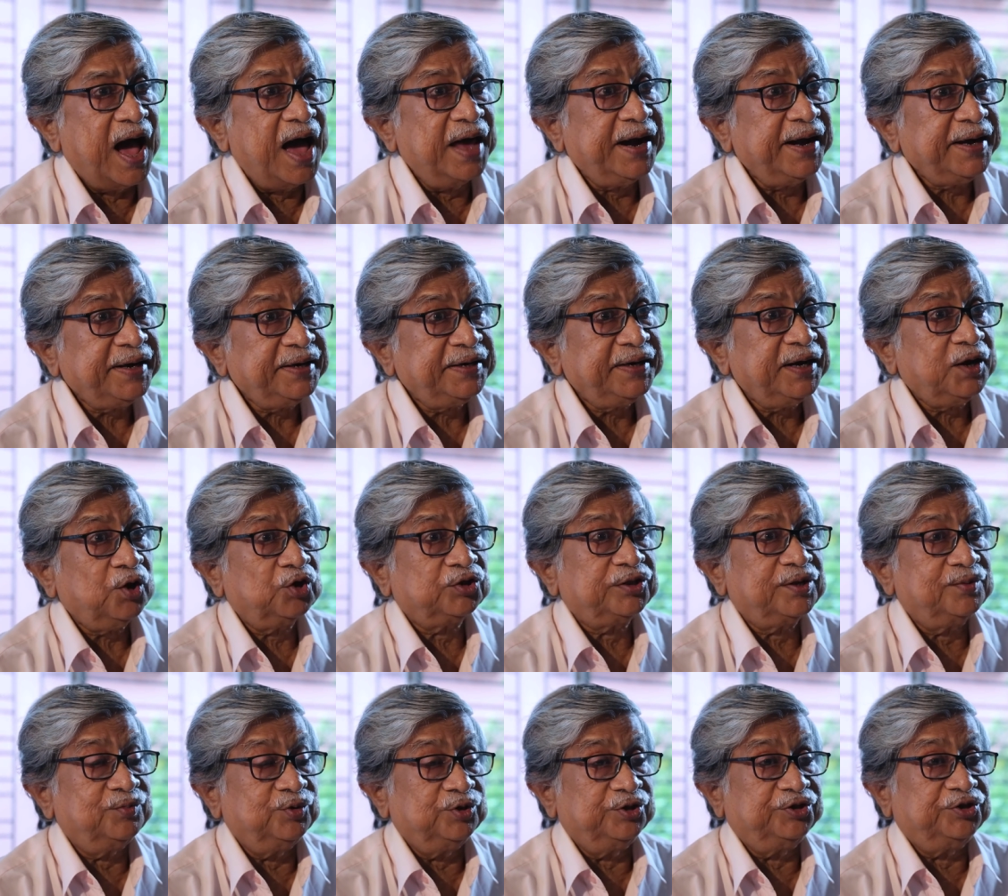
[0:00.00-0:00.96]
আর একটা
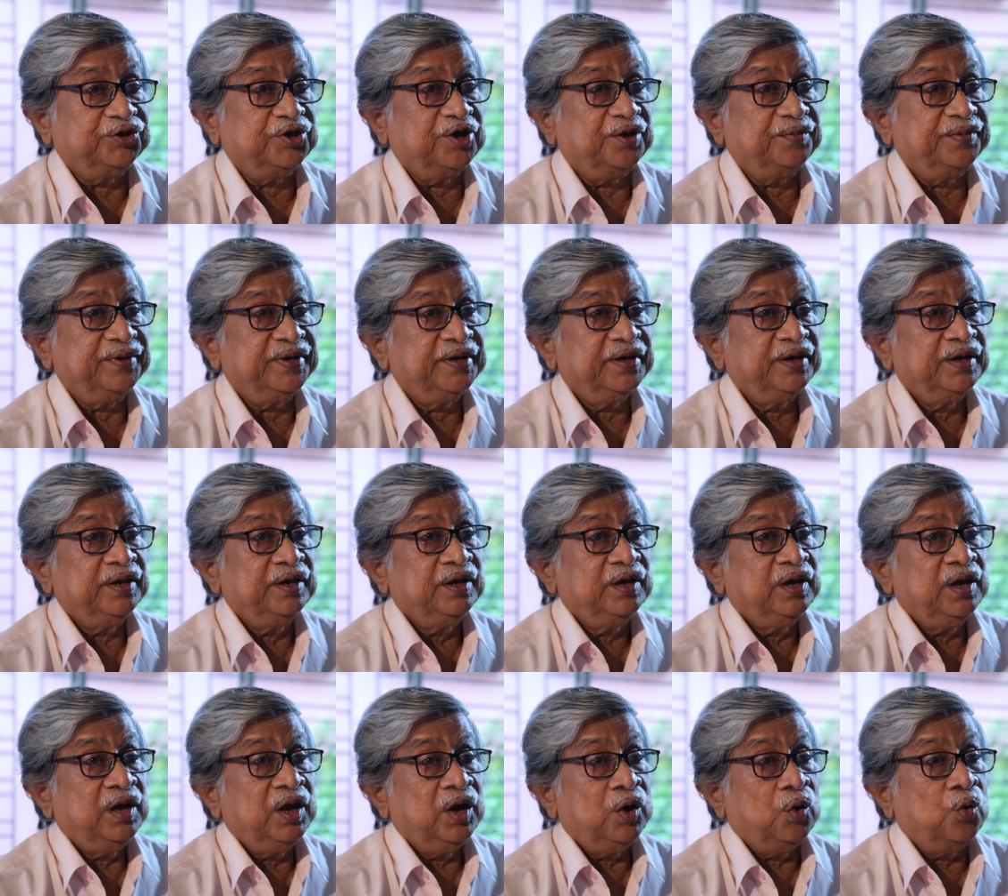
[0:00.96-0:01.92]
কথা বলতে হবে
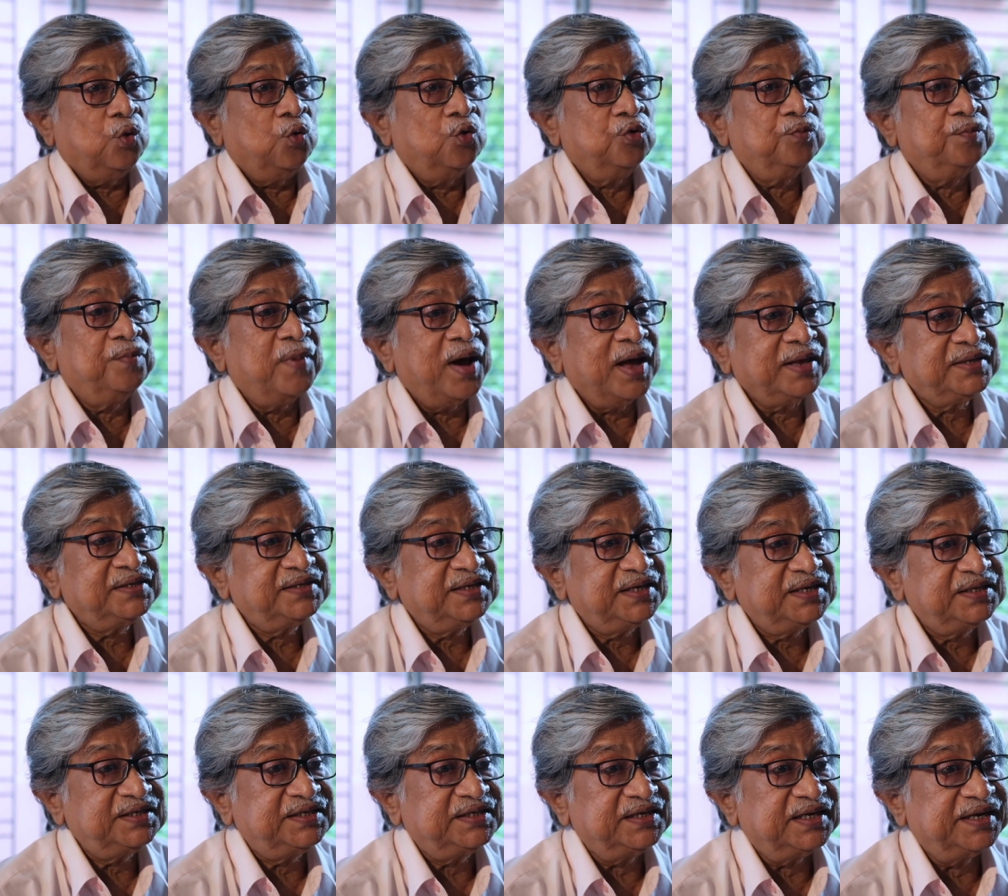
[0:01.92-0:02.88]
ওর মা
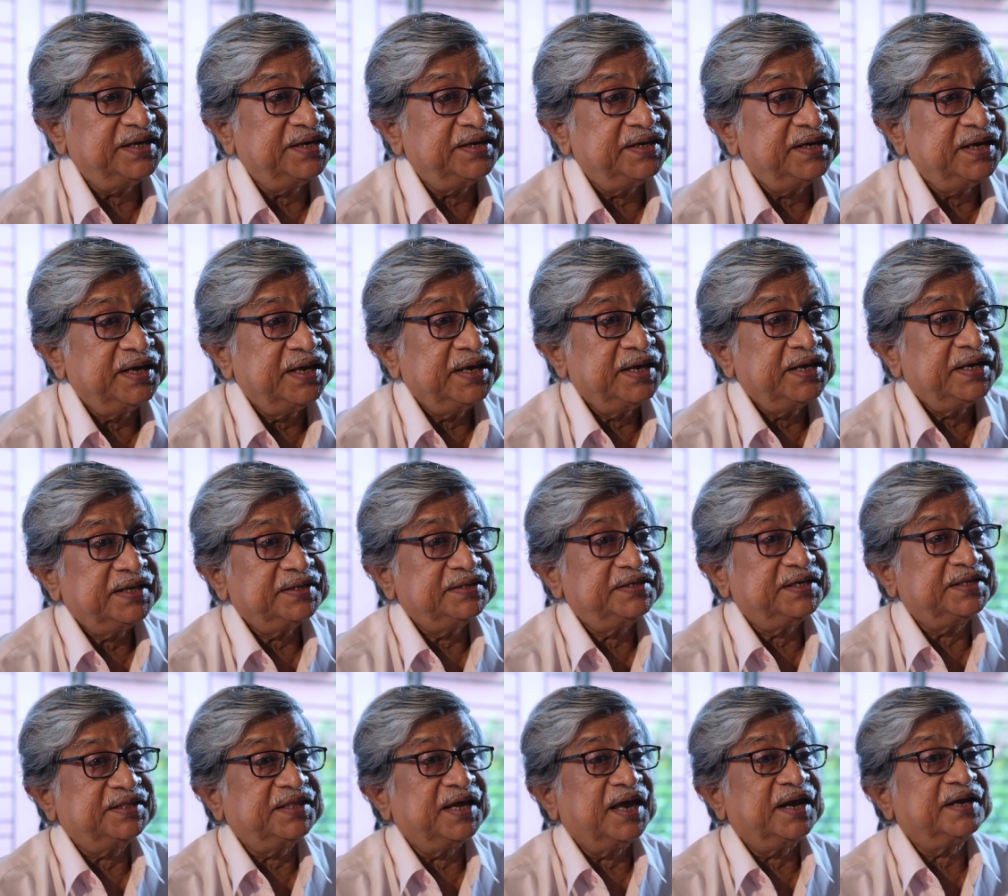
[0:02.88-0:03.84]
চেয়েছিলেন
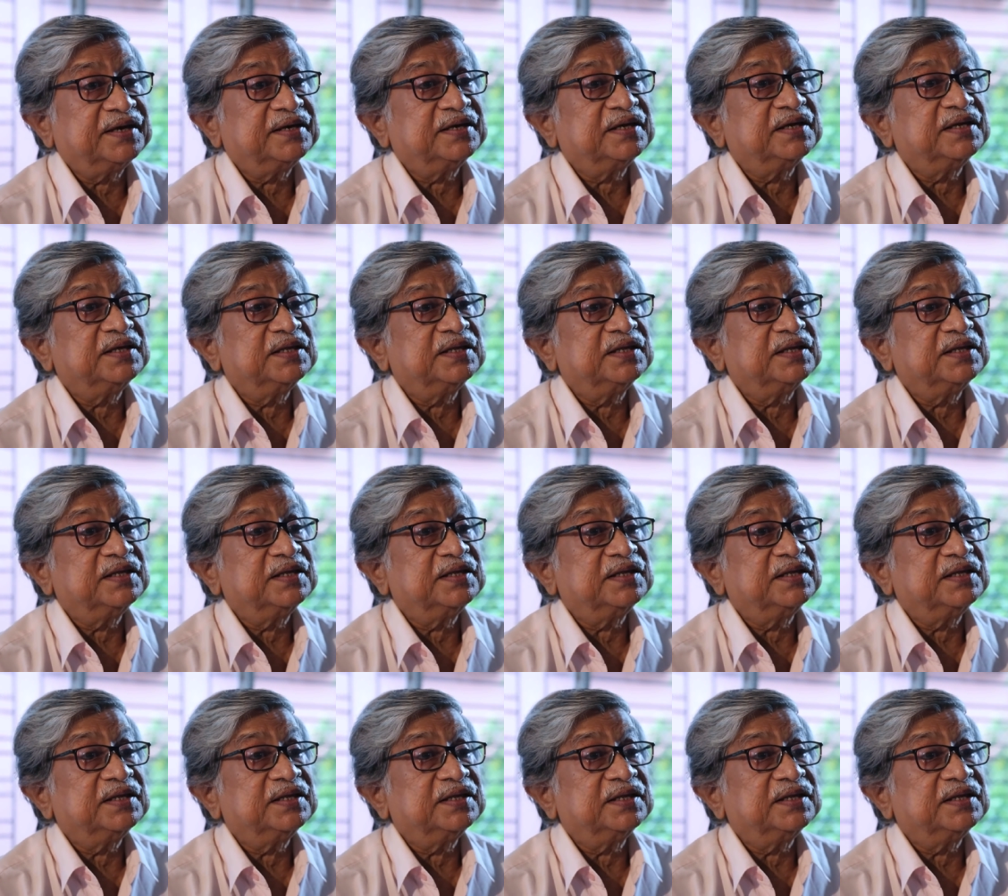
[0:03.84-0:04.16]
যে তার